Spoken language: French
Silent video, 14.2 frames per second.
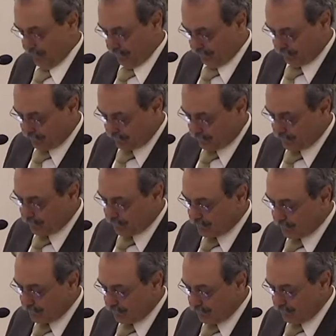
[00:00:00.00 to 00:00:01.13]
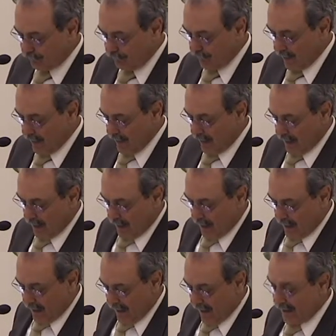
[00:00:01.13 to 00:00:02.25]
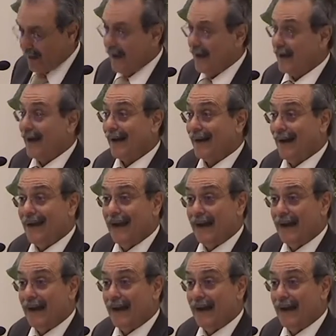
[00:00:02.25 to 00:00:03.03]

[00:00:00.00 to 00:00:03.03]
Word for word: Et il y a de très bonnes caractéristiques